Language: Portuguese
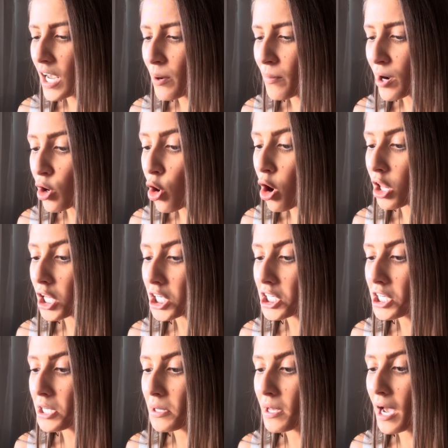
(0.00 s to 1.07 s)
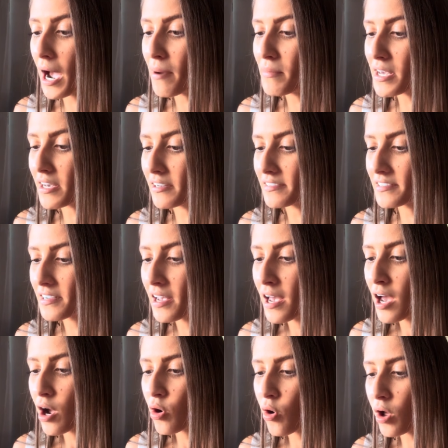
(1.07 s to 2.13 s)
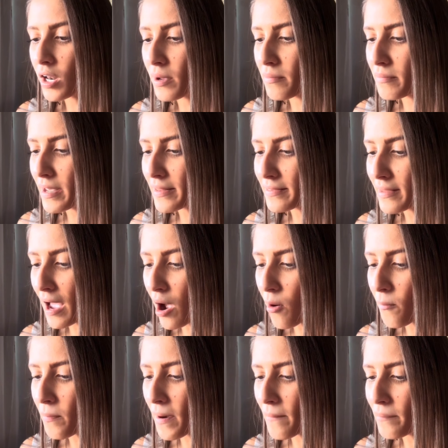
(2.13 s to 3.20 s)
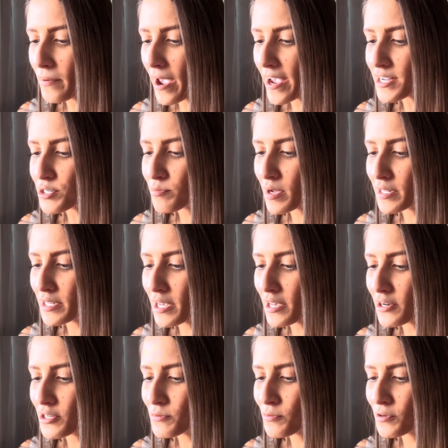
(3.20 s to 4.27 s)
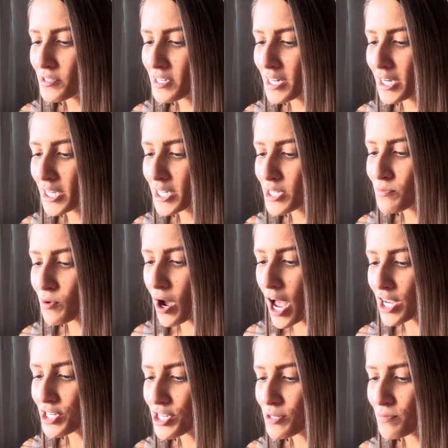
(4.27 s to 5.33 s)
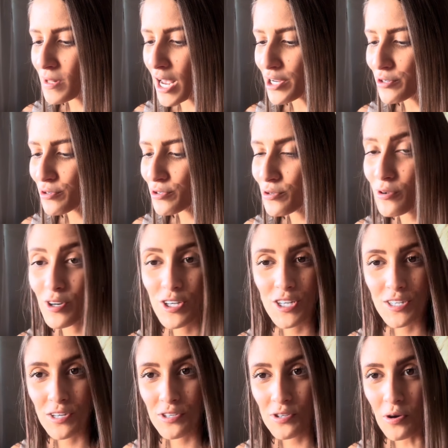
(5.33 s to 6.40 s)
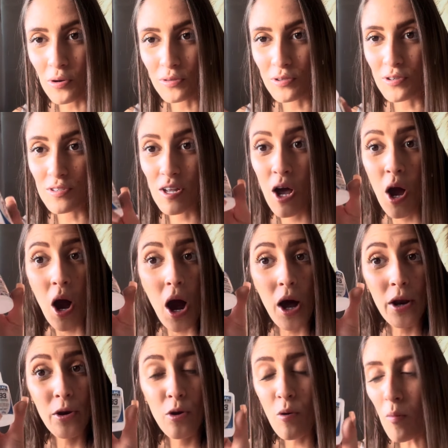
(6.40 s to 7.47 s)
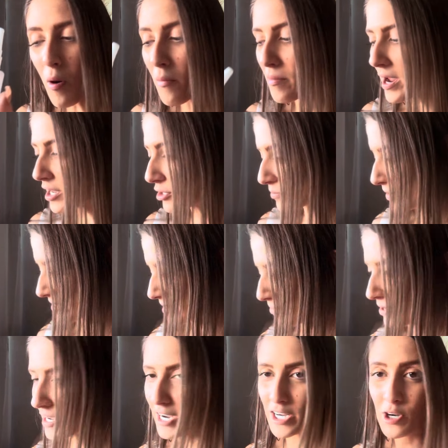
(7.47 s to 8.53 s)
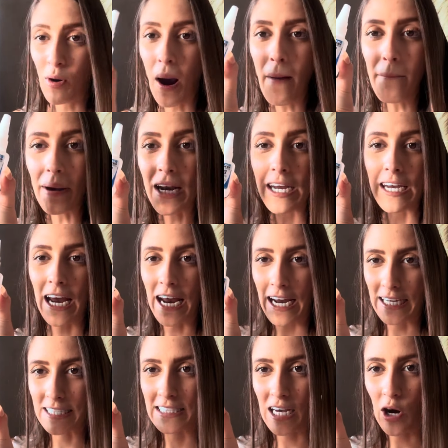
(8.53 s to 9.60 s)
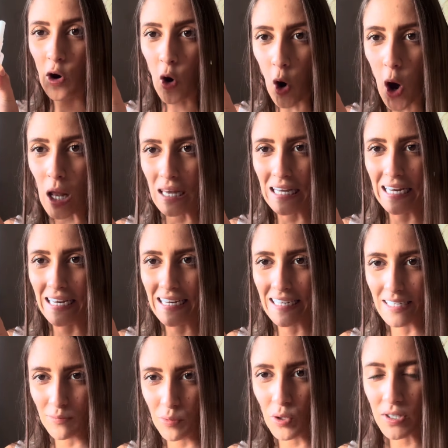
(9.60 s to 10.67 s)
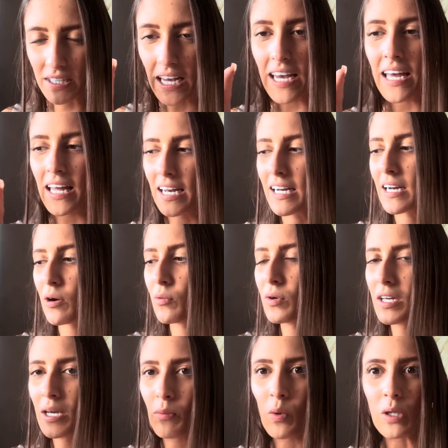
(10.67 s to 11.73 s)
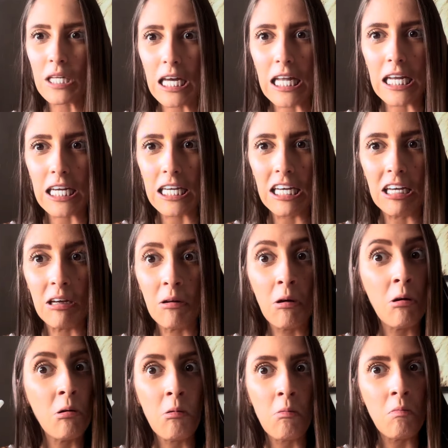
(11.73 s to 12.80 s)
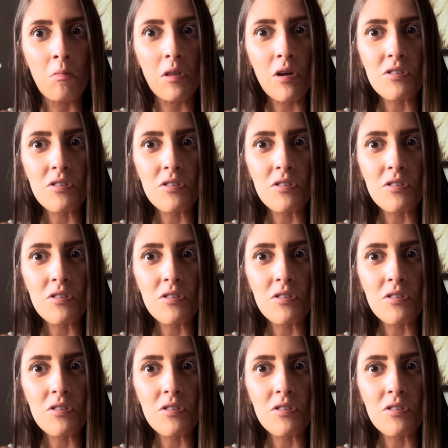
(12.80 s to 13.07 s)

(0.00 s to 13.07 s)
uma cola que, amigas, cola metal, papéis, madeiras, porcelanas, borrachas, plásticos, cortiças e outros. No momento, minhas amigas, que eu apliquei essa cola, botei ela na unha e botei ela aqui, não